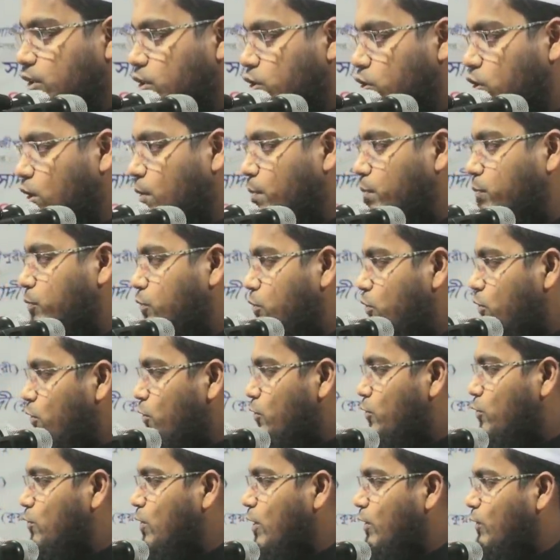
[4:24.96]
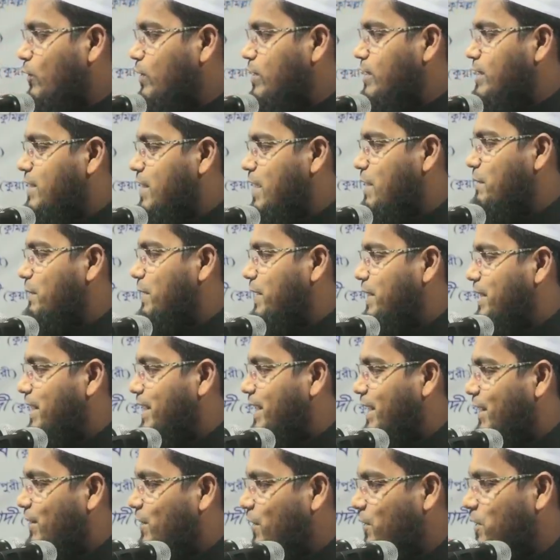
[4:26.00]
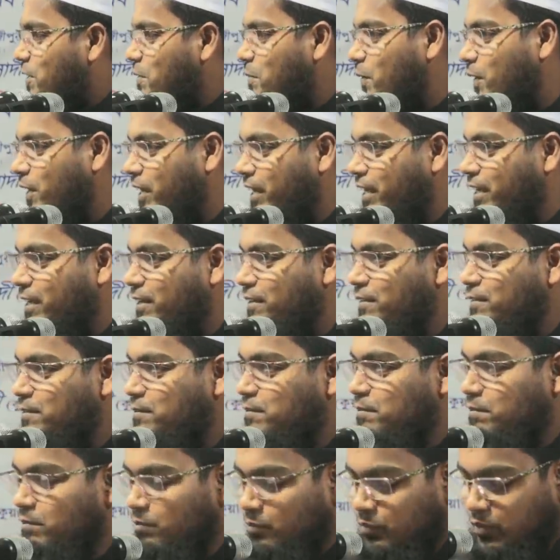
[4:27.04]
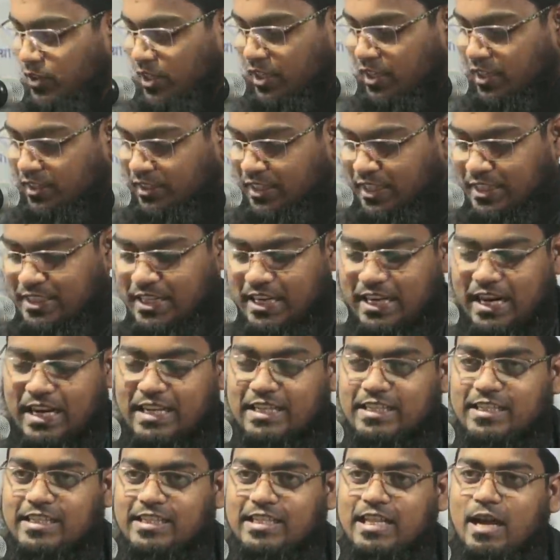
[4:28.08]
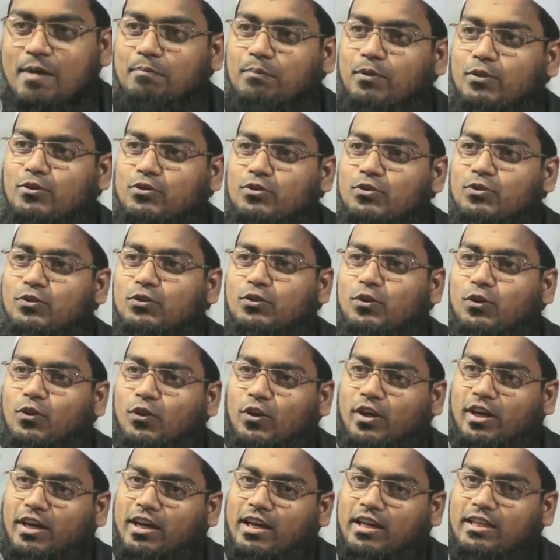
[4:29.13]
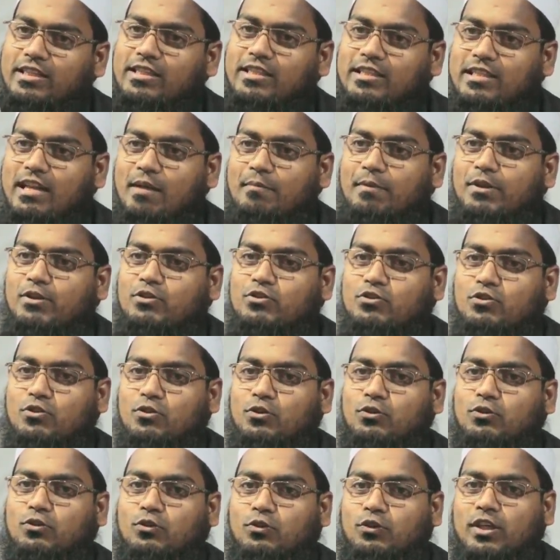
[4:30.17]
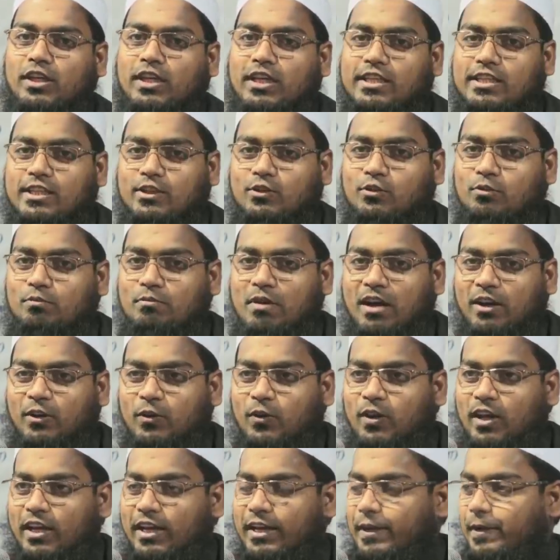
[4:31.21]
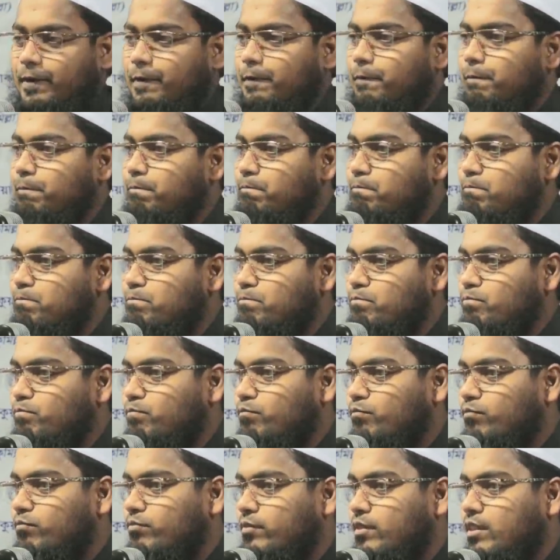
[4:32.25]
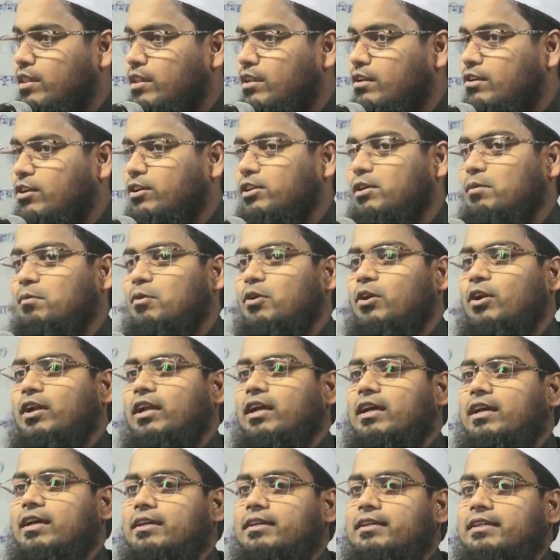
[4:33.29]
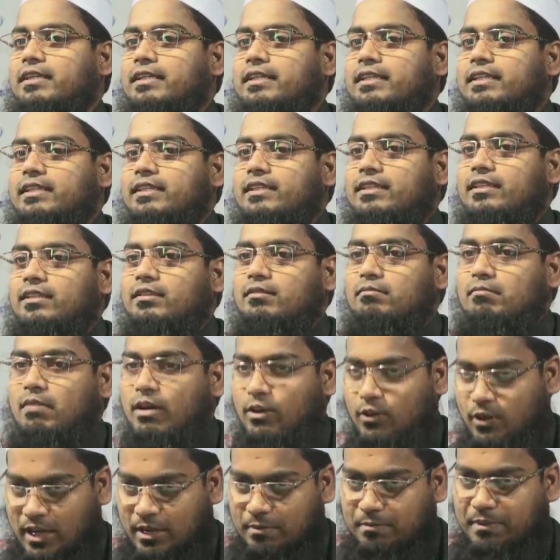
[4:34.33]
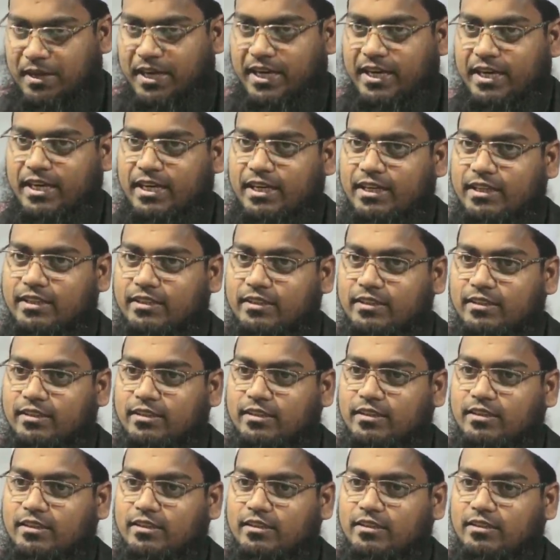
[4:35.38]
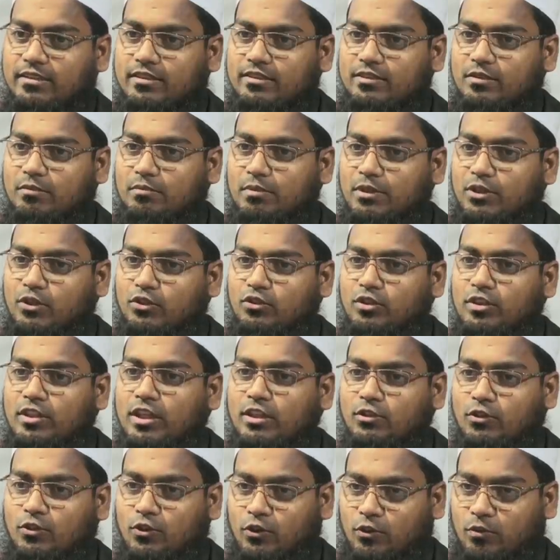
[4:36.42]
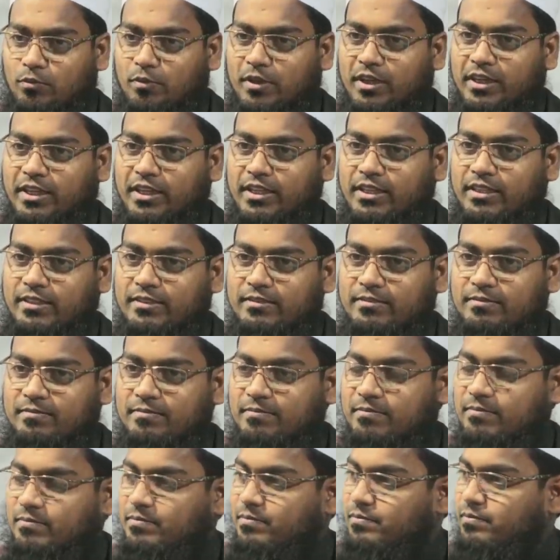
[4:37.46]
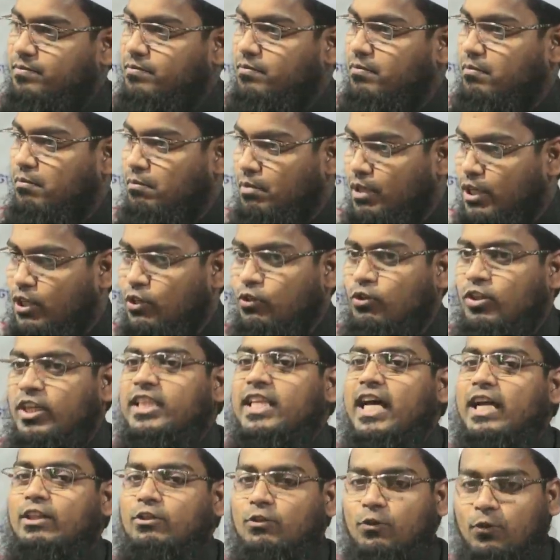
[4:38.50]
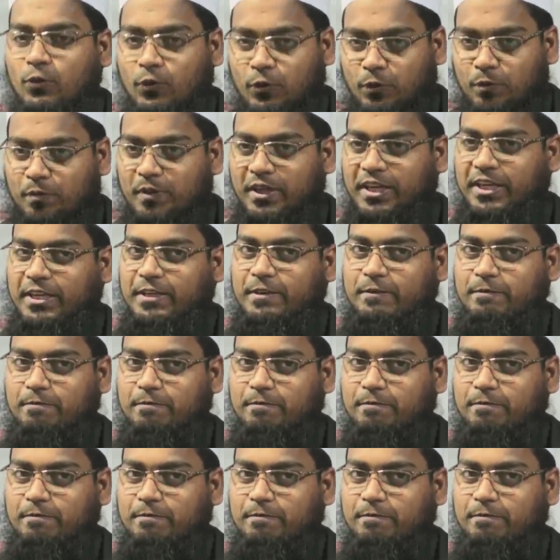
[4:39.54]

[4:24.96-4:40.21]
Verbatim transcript: সব স্রোত তো এখন ইসলামের দিকে কথা বলেন যারা ইসলাম পছন্দ করে না ইসলামের স্রোত ওদের কাছে খুব ভালো লাগে কথা বলে না ভালো লাগবে তো বিরোধিতা তো করবেই বিরোধিতা তো করবেই